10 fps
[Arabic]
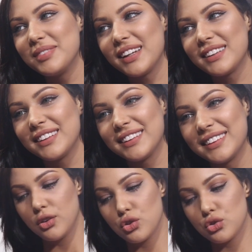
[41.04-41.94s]
بلاش
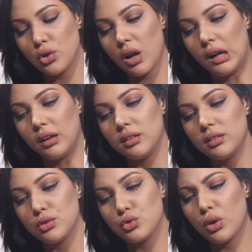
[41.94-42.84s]
جرأة
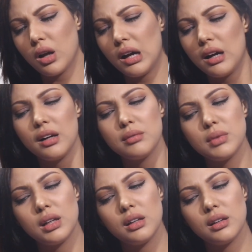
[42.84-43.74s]
جرأة
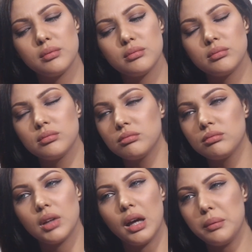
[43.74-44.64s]
ما
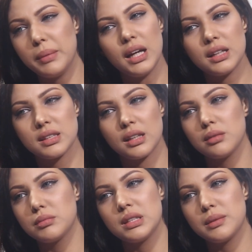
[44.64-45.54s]
يعني بالعكس انا
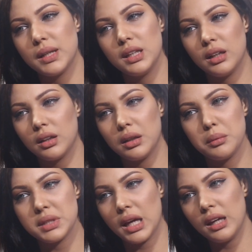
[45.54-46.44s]
بالنسبه ليا
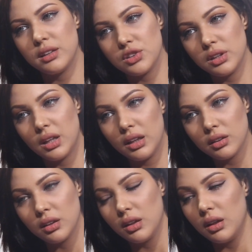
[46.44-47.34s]
كلبس عادي جدا
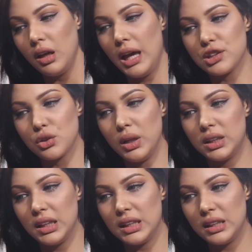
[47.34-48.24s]
حاجه
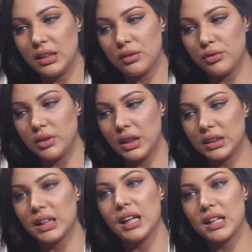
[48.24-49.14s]
وحده اللي في
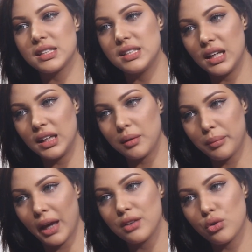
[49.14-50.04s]
الاطلالات ديالي
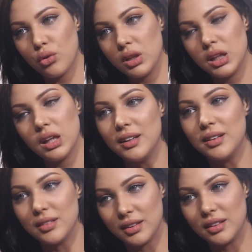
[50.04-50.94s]
كنبغيها تكون هي
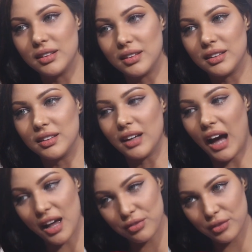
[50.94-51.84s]
آه،
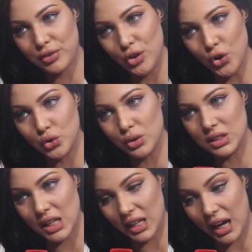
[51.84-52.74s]
عارفه فين الحدود
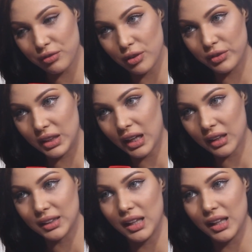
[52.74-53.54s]
ديالي عارفه فين الخط